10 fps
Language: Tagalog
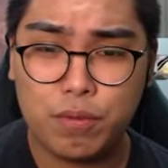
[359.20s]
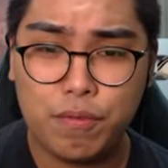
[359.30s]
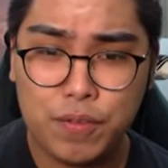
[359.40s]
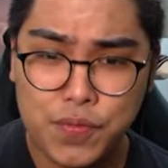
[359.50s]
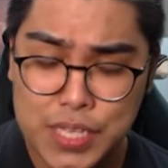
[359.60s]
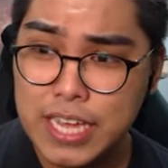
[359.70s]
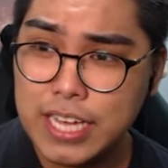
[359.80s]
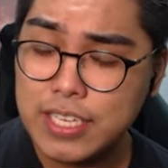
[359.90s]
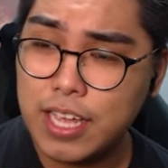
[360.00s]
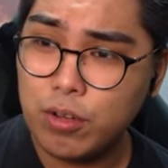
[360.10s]
50
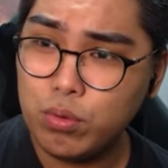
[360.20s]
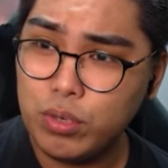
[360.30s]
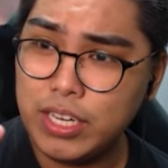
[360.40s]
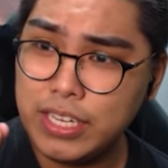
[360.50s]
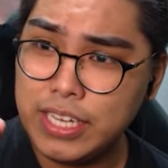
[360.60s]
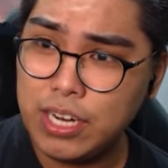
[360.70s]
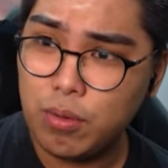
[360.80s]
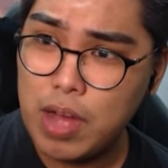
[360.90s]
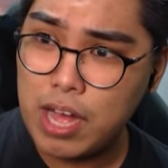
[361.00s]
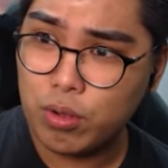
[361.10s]
kasi ang unang
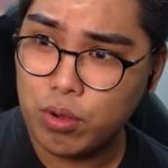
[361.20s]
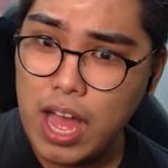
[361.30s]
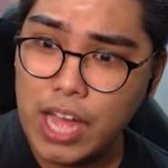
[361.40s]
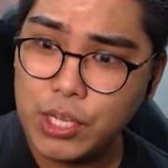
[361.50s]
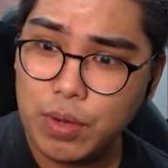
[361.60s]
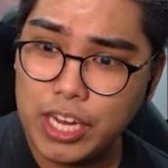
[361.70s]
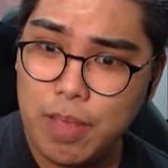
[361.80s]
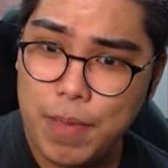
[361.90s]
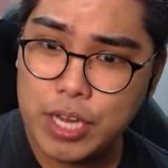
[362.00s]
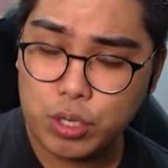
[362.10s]
ginawa ko ay yung
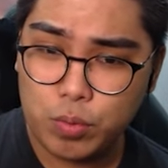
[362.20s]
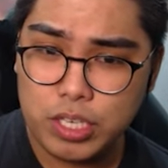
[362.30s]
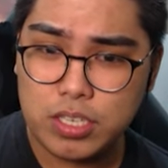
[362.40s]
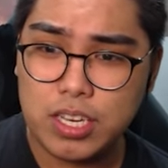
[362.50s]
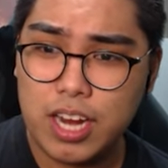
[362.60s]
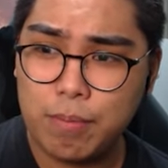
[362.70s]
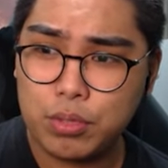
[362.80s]
animation which is inabot